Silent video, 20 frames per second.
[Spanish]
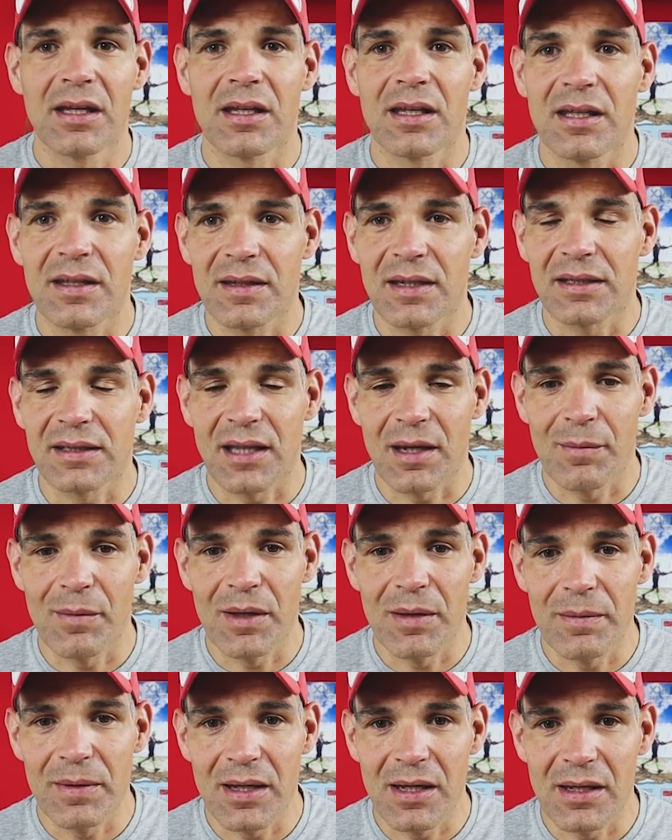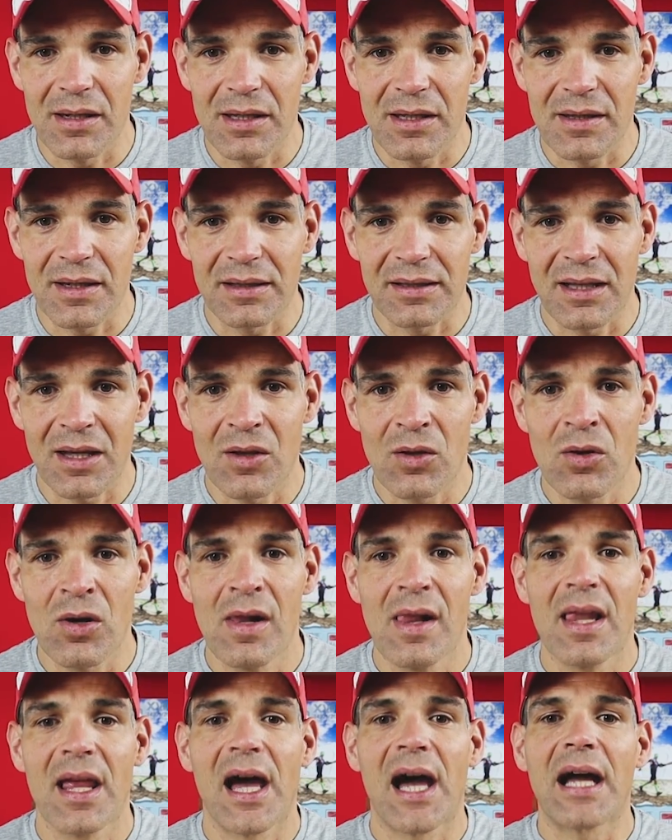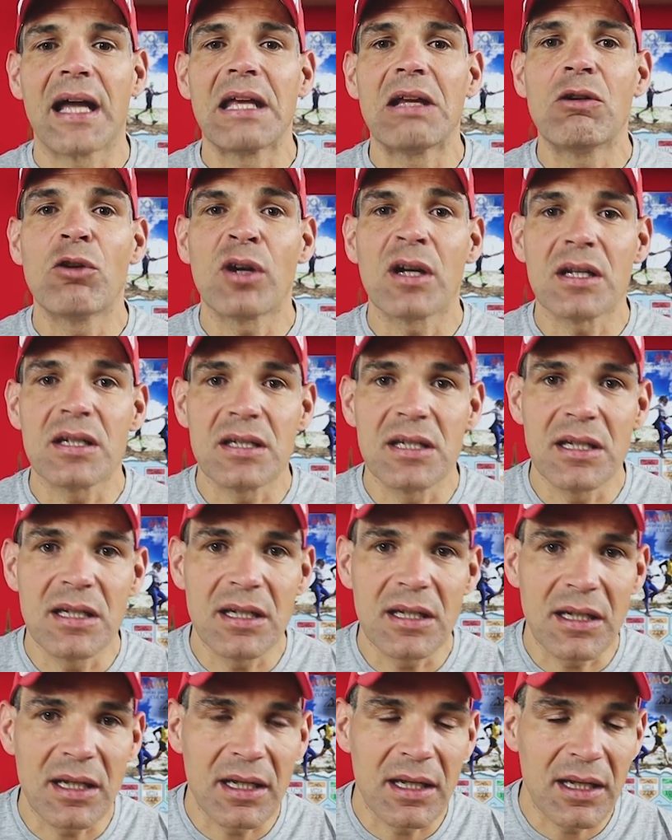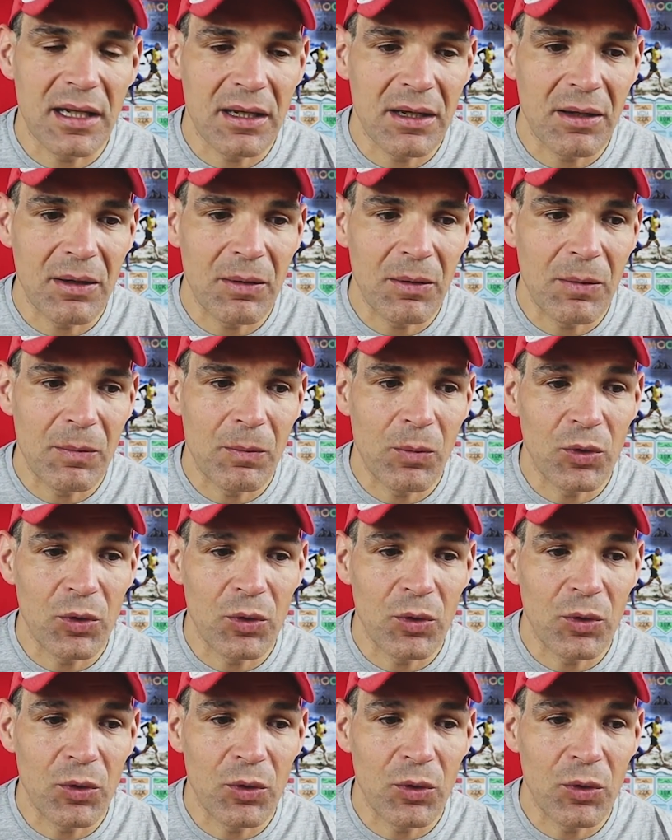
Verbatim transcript: hidratarme bien hidratado. Aquí lo que sí que